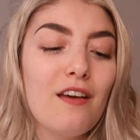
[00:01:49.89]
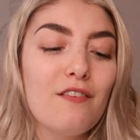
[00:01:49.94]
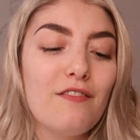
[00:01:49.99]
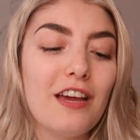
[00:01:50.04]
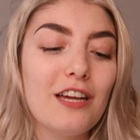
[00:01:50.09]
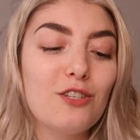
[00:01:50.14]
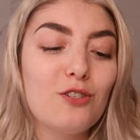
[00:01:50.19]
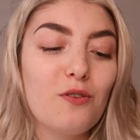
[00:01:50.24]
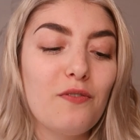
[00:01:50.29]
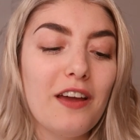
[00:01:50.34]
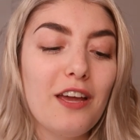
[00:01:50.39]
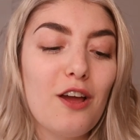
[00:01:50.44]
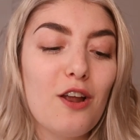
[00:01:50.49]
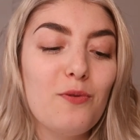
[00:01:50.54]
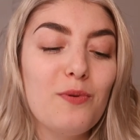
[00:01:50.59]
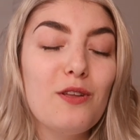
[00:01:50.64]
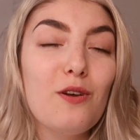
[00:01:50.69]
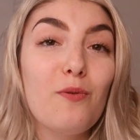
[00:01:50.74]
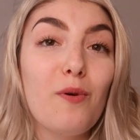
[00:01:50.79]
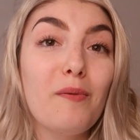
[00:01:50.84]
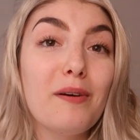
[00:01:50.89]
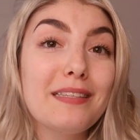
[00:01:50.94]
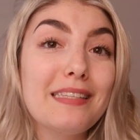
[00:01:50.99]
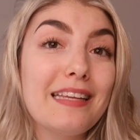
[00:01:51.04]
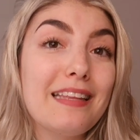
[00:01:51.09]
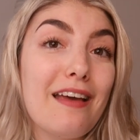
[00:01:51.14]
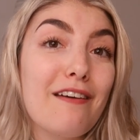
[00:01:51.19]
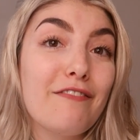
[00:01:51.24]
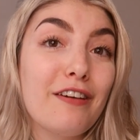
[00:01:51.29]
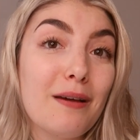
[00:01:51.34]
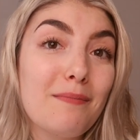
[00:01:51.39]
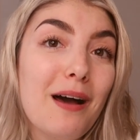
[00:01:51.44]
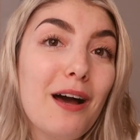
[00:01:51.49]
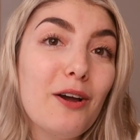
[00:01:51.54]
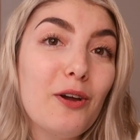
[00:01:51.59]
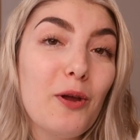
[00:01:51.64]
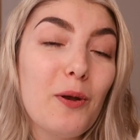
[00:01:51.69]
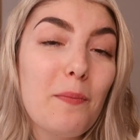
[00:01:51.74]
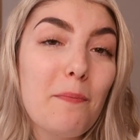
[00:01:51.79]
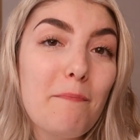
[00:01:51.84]
Fait que je trouvais que lui de Woman c'était vraiment
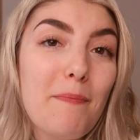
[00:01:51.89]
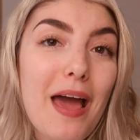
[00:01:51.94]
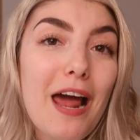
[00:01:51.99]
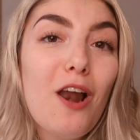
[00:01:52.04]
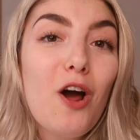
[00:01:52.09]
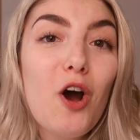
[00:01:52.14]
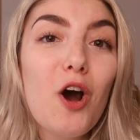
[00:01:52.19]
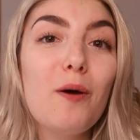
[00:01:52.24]
une belle